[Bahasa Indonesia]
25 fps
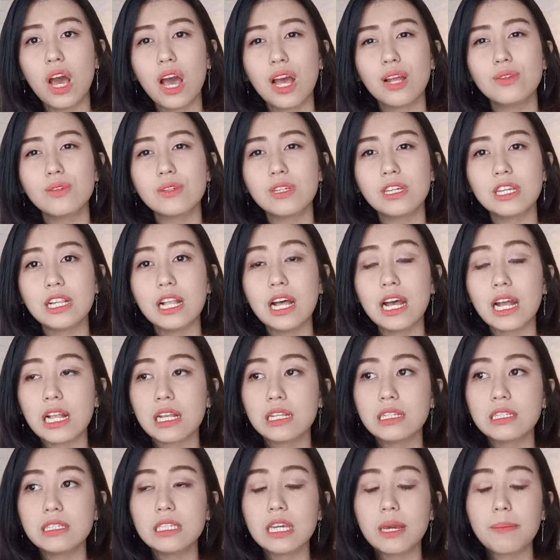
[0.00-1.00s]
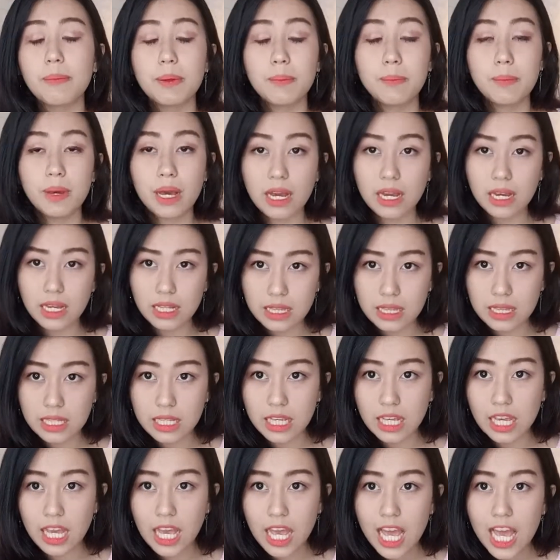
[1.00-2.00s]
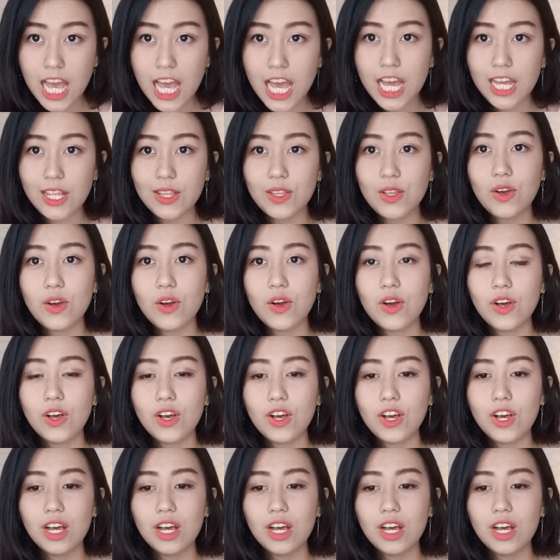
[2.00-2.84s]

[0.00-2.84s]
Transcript: aduh gila hari ini capek banget nih atau